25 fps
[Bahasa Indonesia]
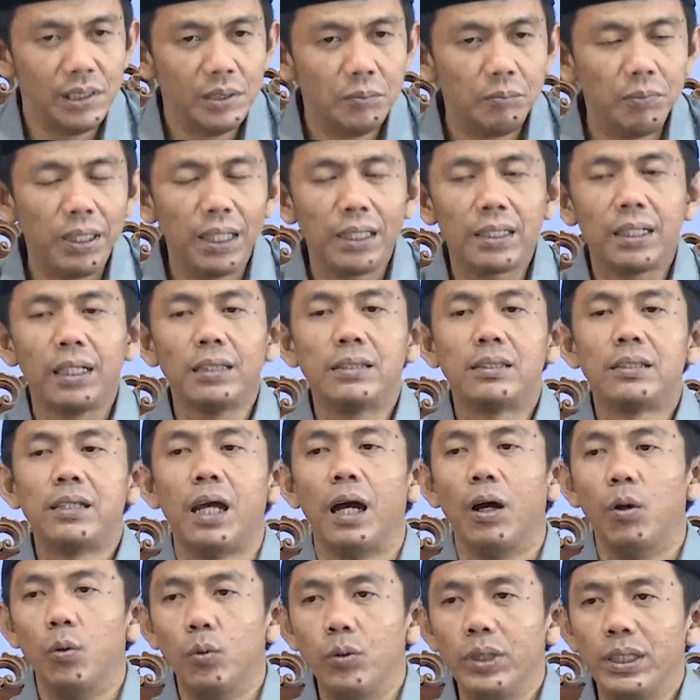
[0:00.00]
maka
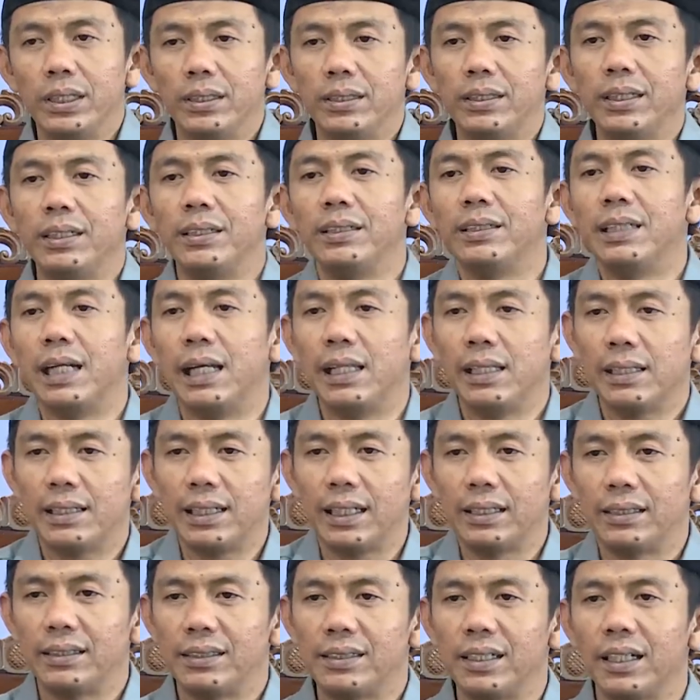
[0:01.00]
jauhi,
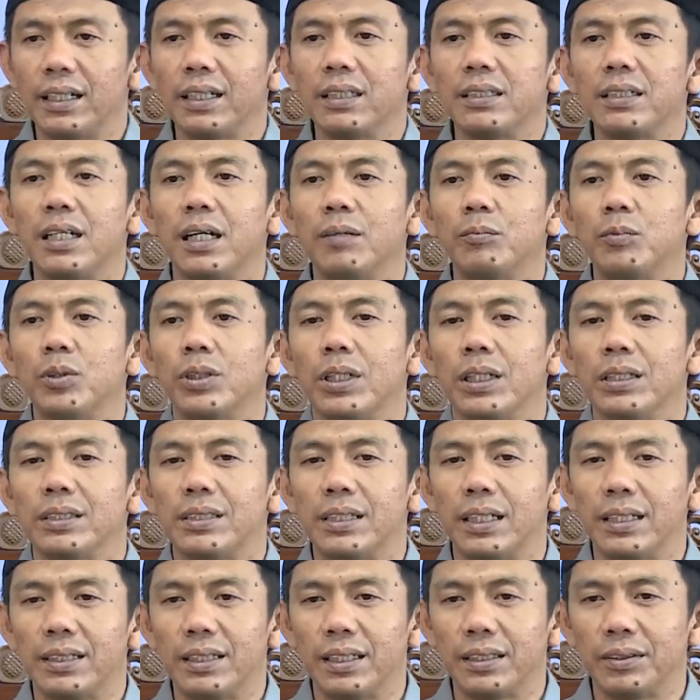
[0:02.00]
tinggalkan, jangan kamu
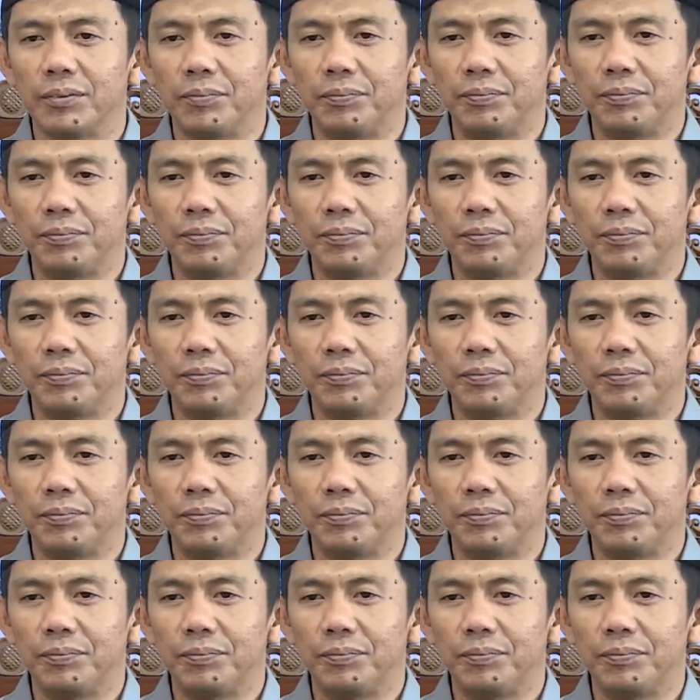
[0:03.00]
kerjakan.